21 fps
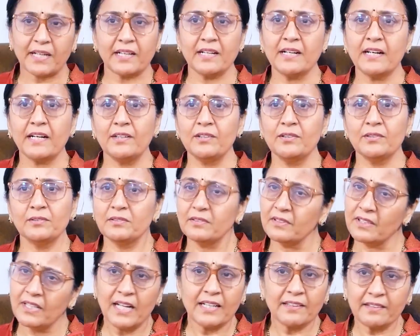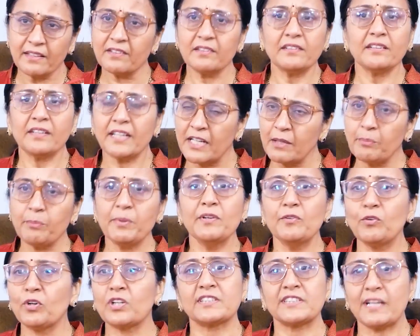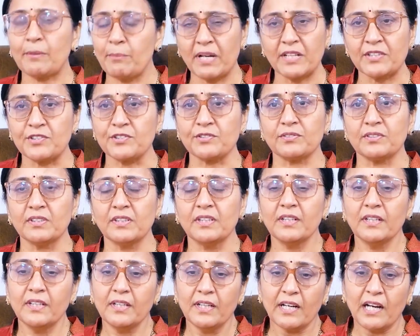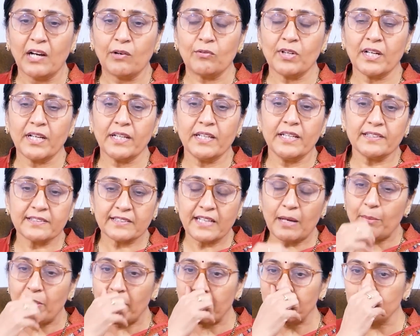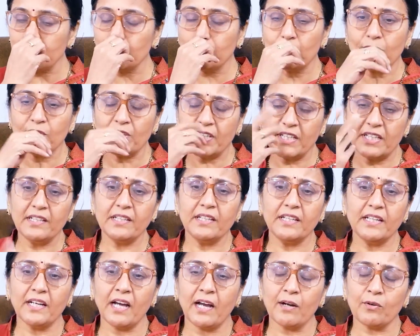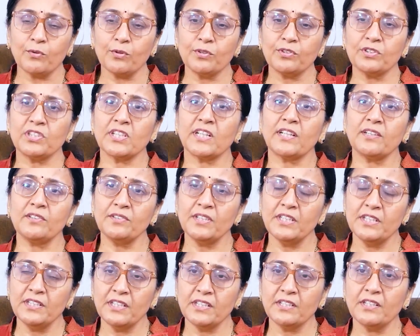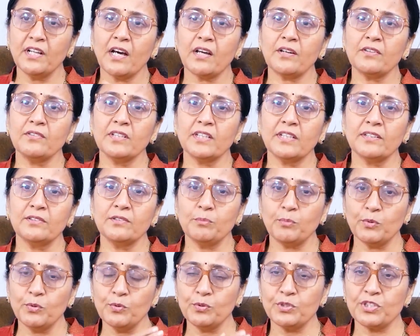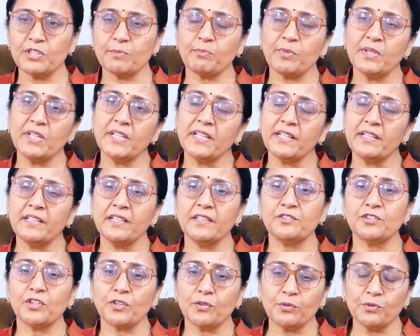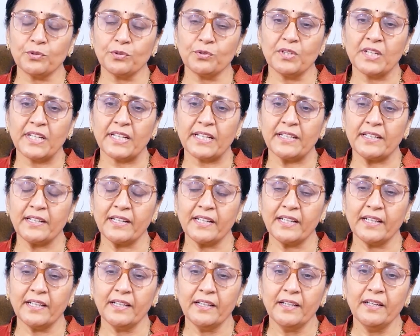పక్కనాళ్ళు అందరం కలిపిన ఒక సమాజం అవునా ఈ సమాజంలో ఇన్ని ఆకృత్యాలు ఇన్ని దారుణాలు ఇప్పుడు నువ్వు చెప్పినవన్నీ జరుగుతున్నాయంటే